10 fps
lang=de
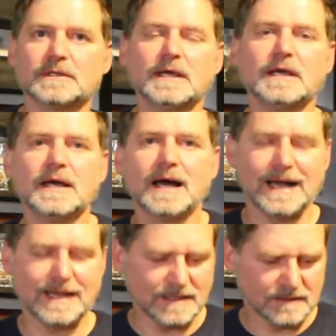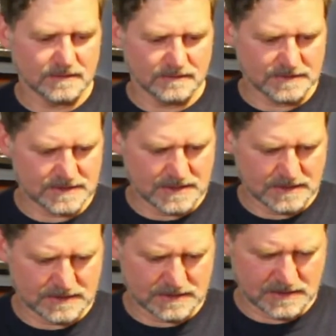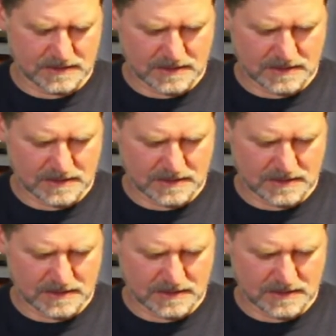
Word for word: ein Highland Whisky ist.